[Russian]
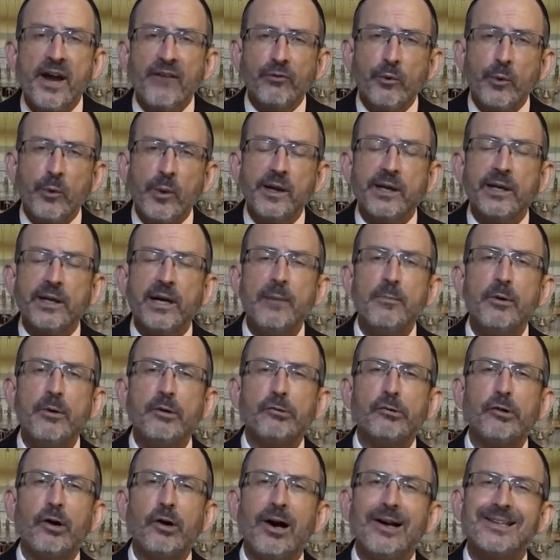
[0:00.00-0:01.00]
раз, когда
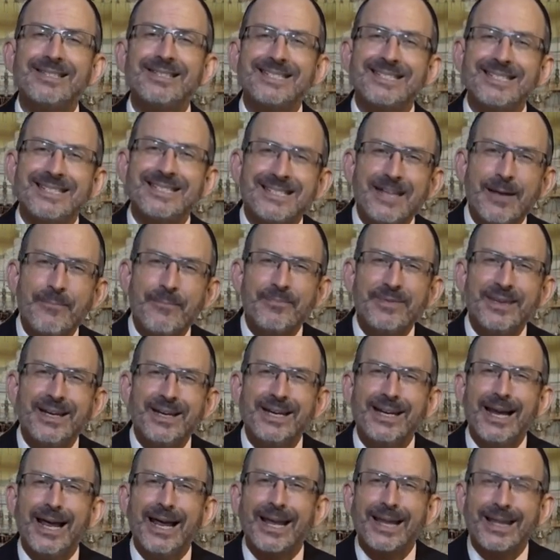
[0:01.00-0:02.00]
мы встречаемся с
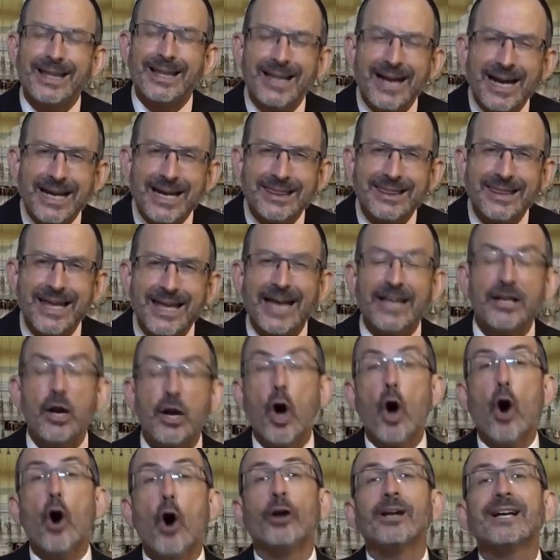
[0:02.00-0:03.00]
чем-то таким,
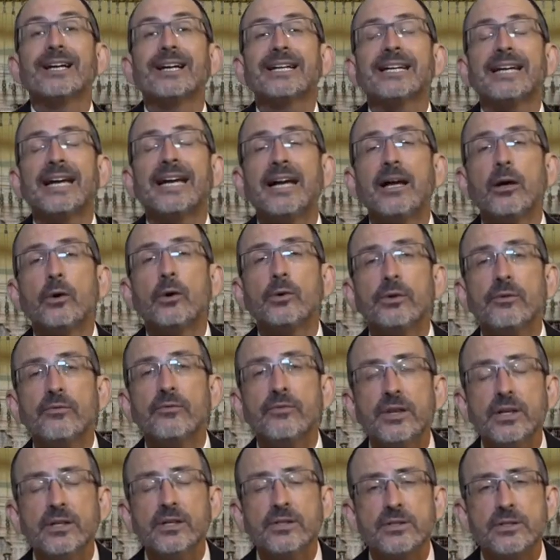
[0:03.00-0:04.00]
как
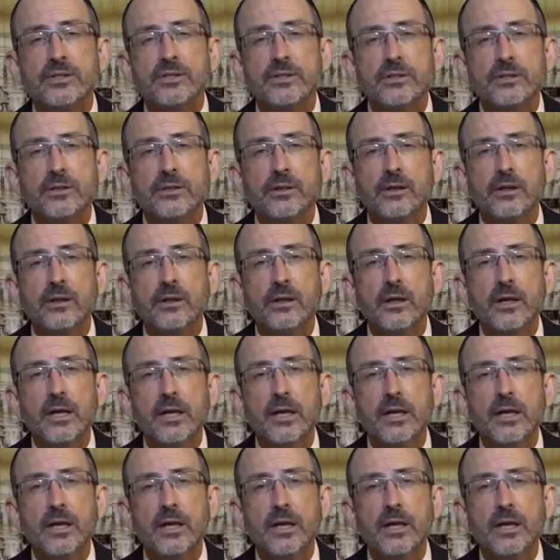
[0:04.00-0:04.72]
«из-за этого»,